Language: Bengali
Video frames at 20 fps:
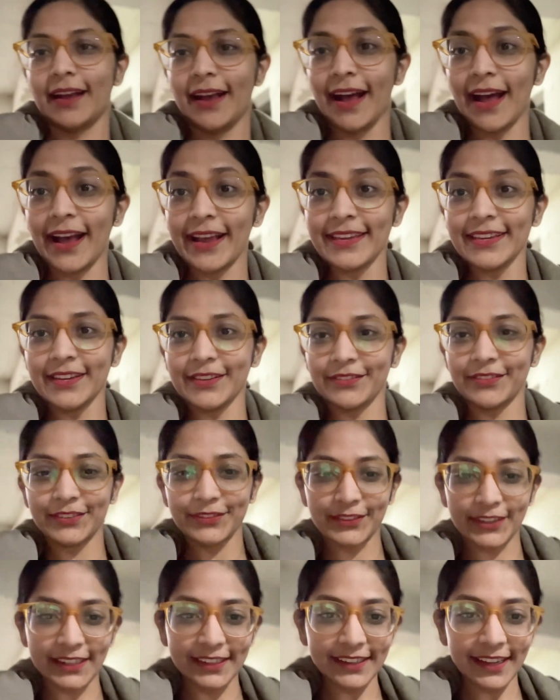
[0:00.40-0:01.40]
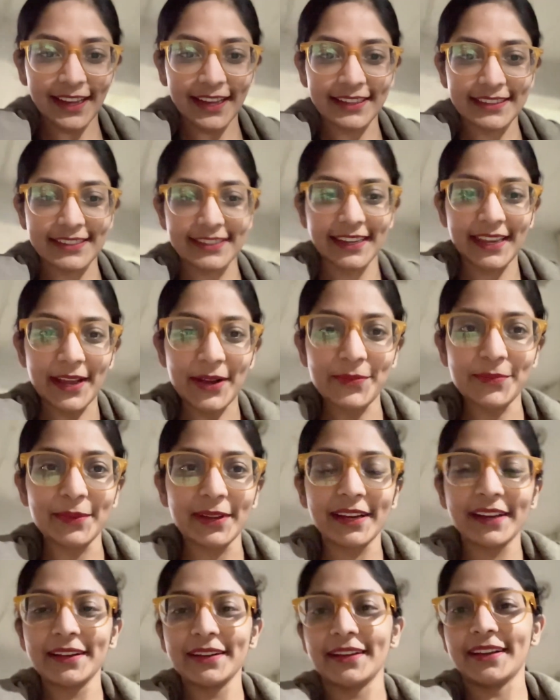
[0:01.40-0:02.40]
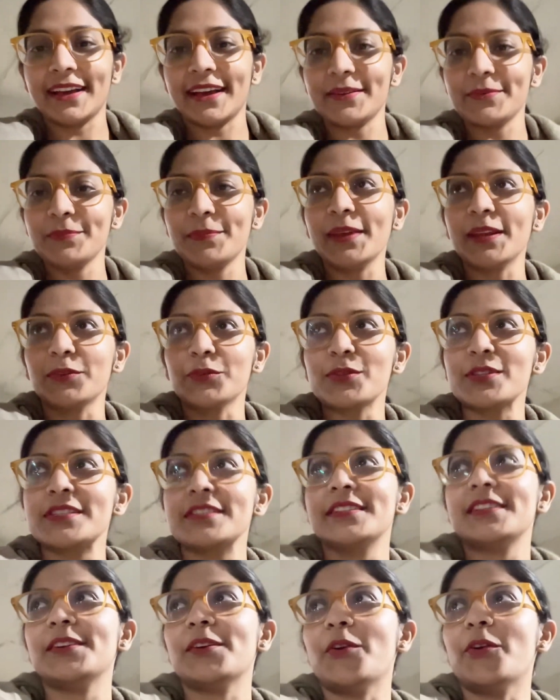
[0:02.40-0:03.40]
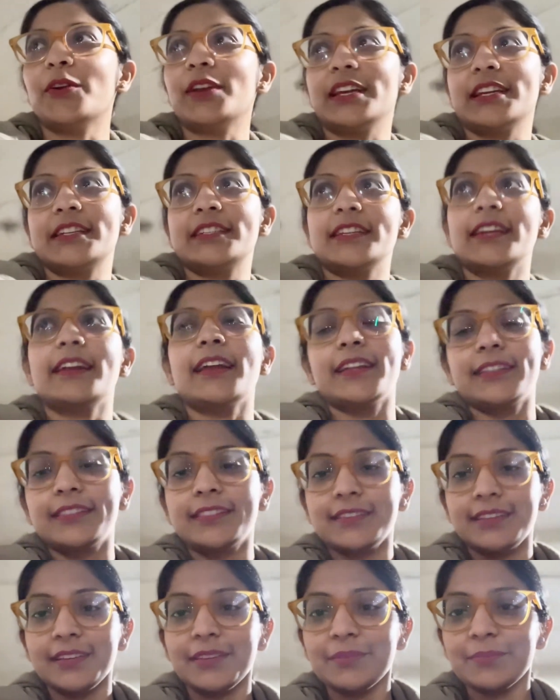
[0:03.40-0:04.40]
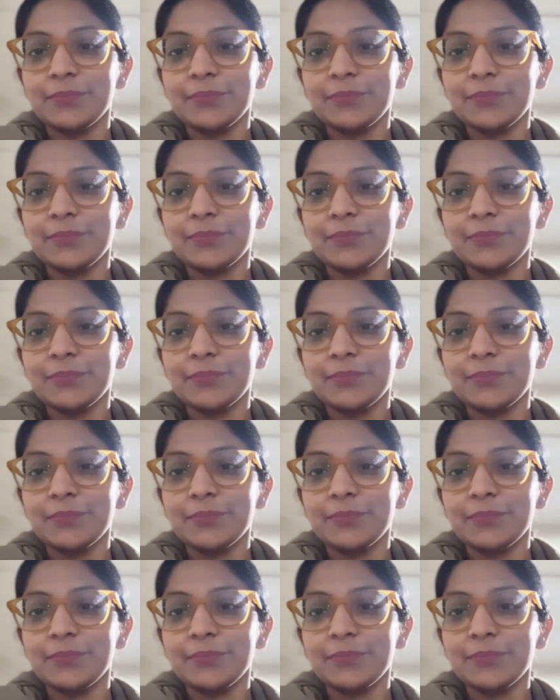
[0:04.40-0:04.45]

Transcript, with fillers: হাই এভরিওয়ান আজকে আমরা বেরোচ্ছি অনেকটা রাত্রে